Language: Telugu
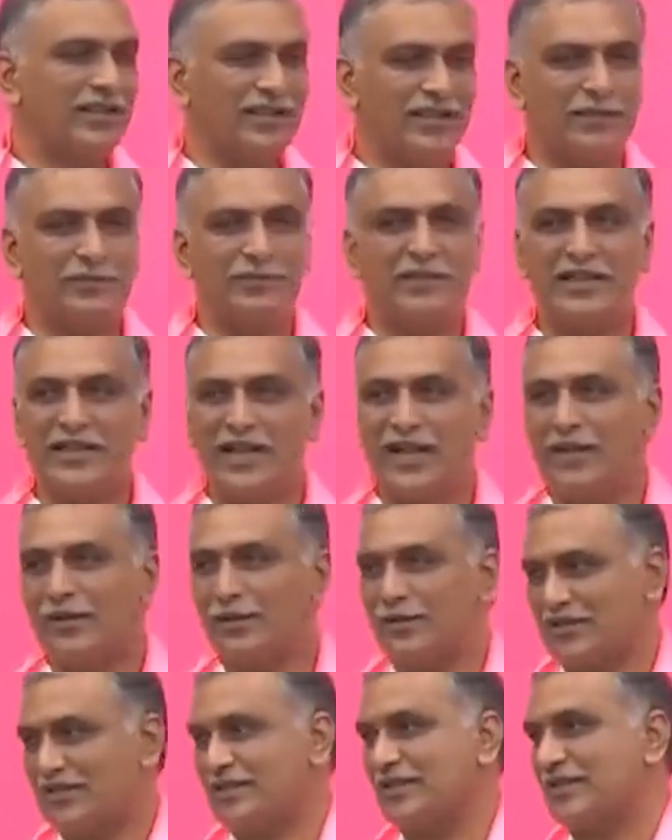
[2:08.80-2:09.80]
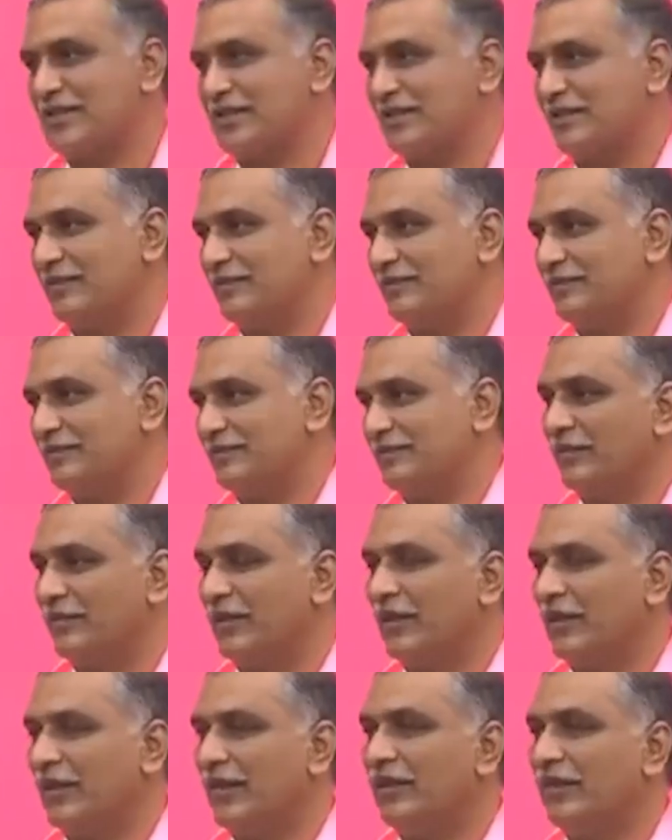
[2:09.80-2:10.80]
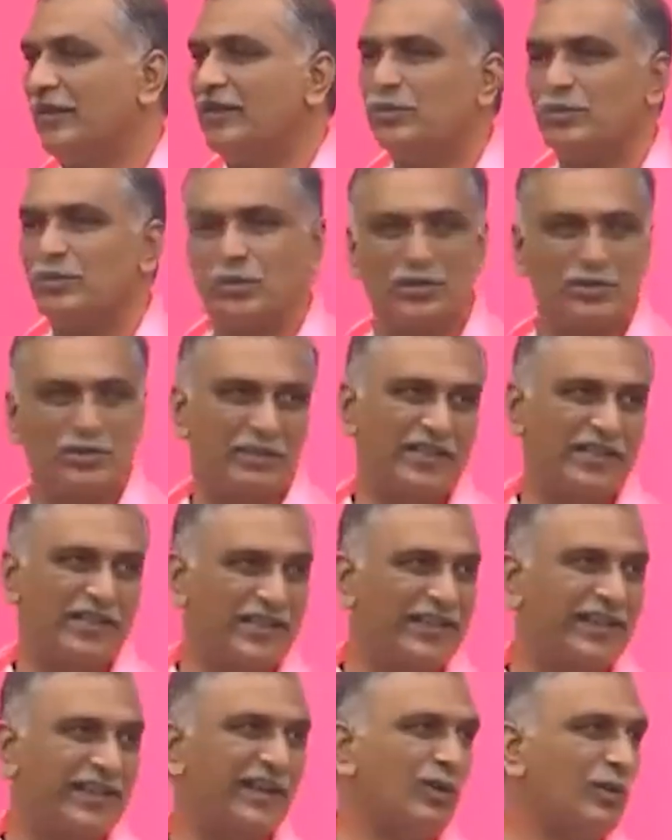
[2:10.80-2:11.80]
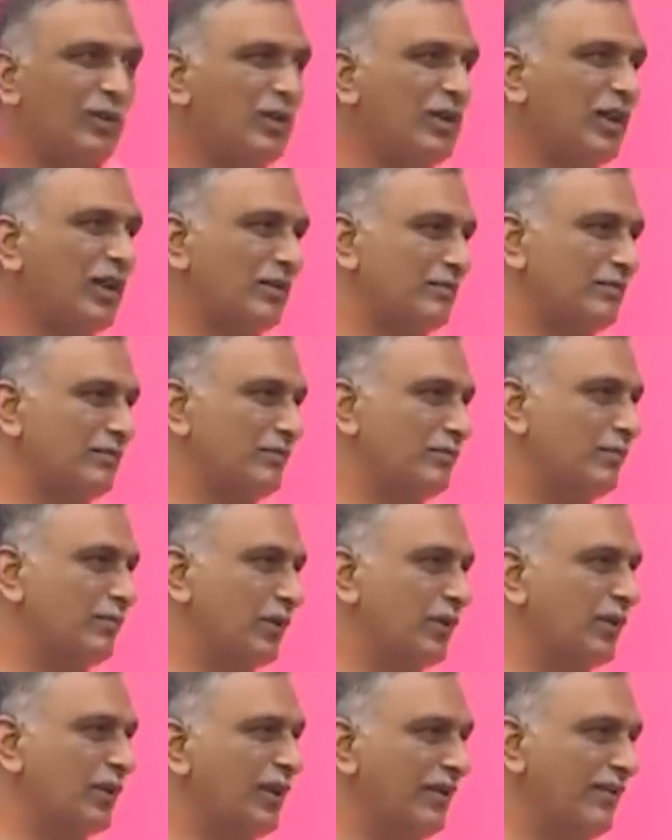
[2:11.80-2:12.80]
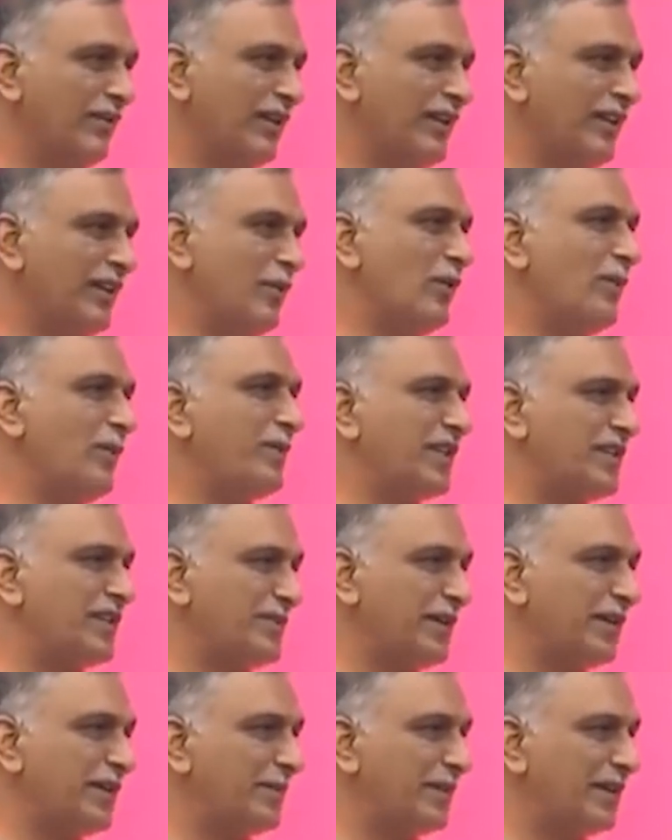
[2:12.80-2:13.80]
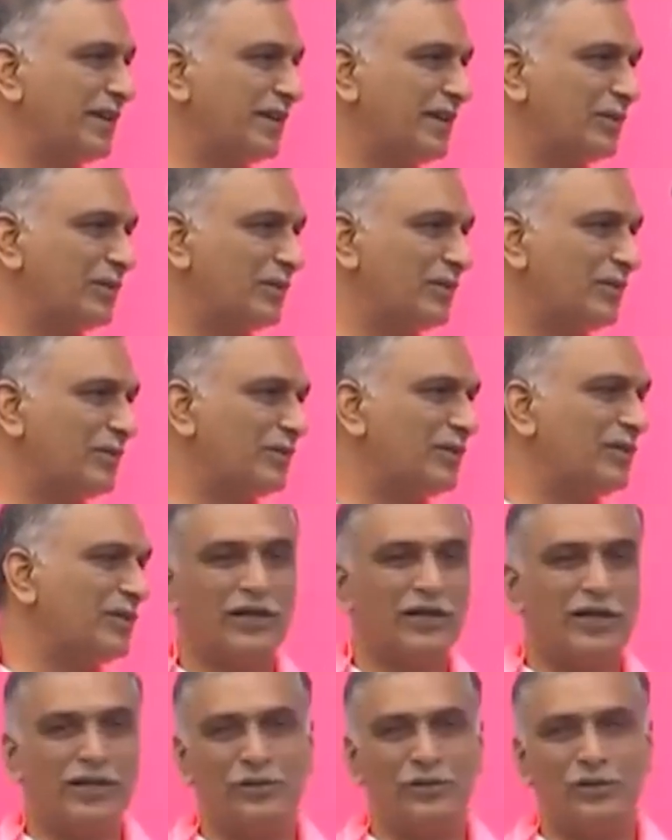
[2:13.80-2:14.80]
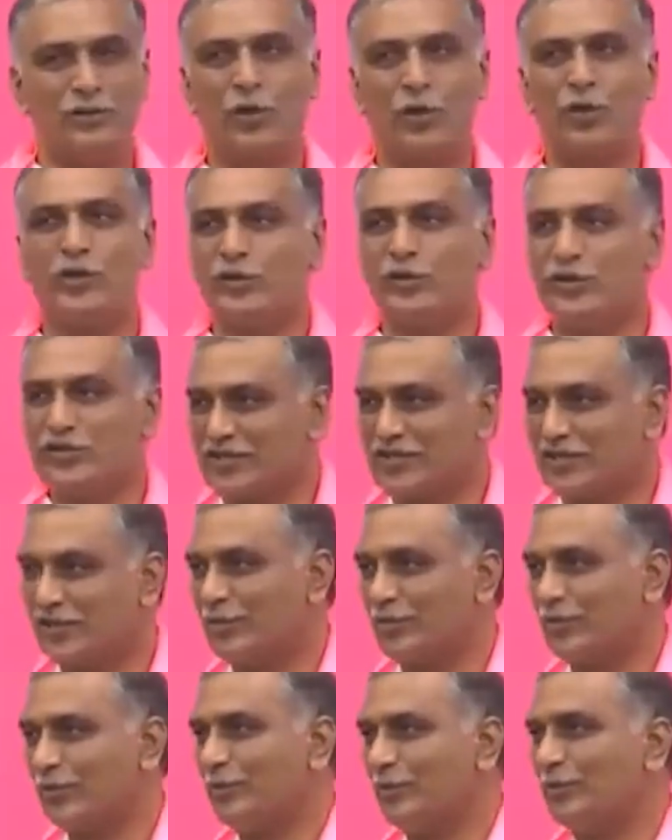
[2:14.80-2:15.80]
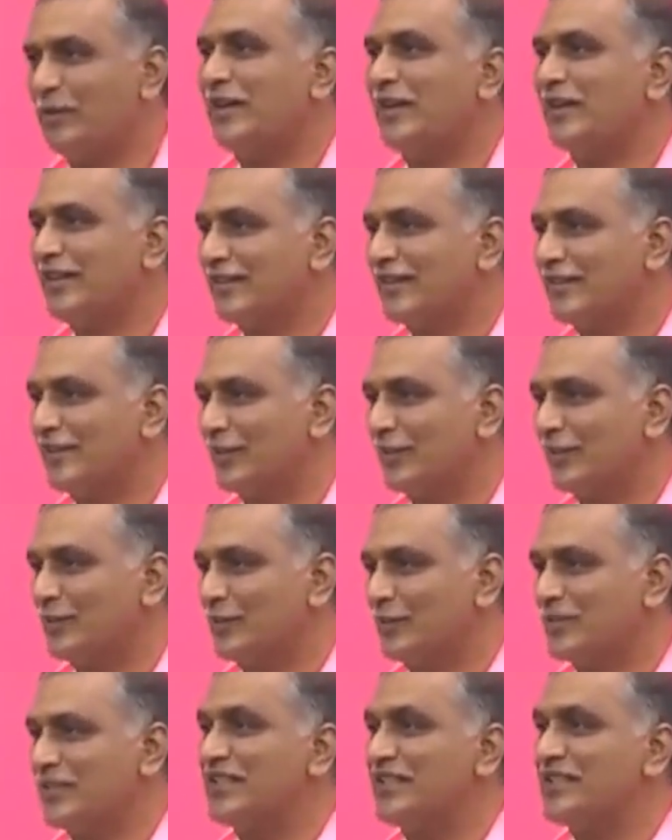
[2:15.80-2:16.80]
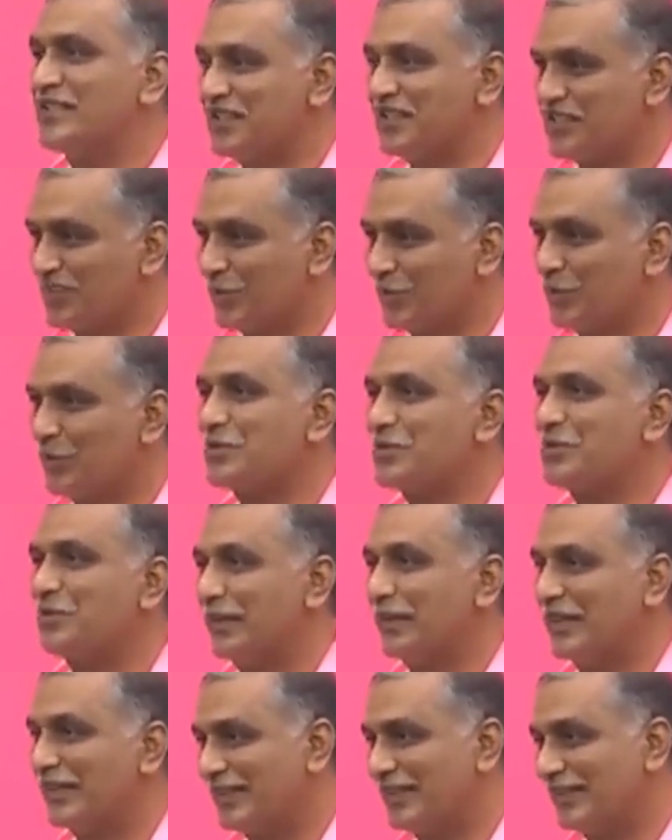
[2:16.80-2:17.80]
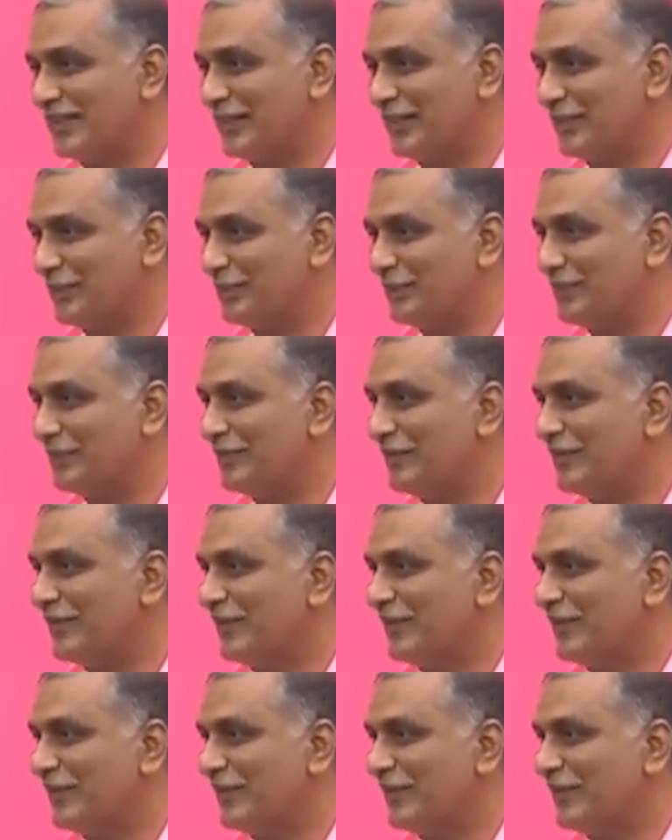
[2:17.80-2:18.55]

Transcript: అంటే ఇవాళ మీరే ఆలోచించండి ఇవాళ కొంతమంది లీడర్లు ఉంటారు పొద్దున్న లేవగానే ఒక ప్రెస్ మీట్ పెడతారు వాళ్ళు నోటికి వచ్చినట్టు మాట్లాడతారు సెన్సేషన్ కోసం మాట్లాడతారు